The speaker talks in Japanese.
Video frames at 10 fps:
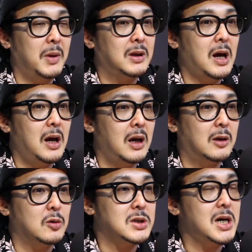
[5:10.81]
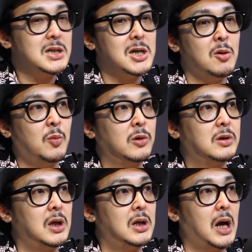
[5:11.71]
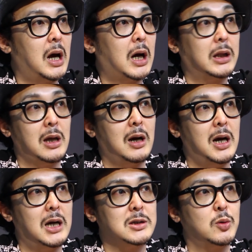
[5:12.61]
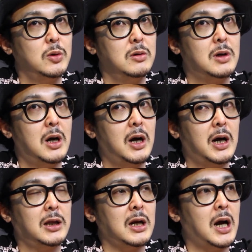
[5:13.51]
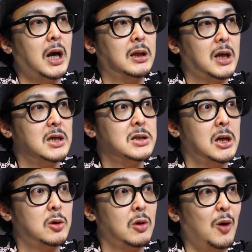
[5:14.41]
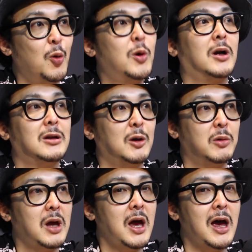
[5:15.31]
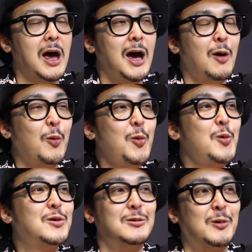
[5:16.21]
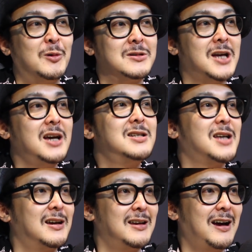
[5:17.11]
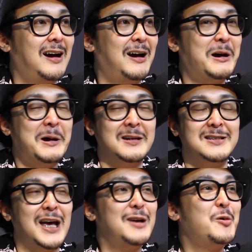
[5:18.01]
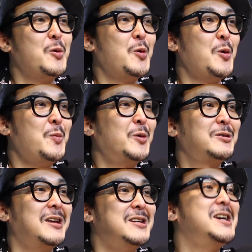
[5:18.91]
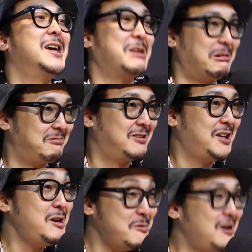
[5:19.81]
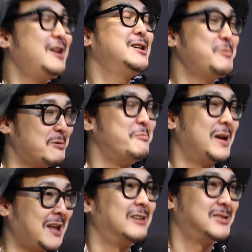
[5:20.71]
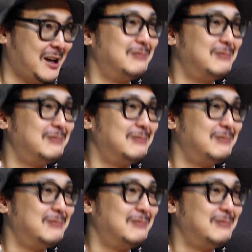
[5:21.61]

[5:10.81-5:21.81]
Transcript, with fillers: うん、また、えーと、財産を持っていた方がそういう考え方に反対している人が多かったので、うん、多くの財産や財宝を持って逃げたっていう話も、まあ、たくさん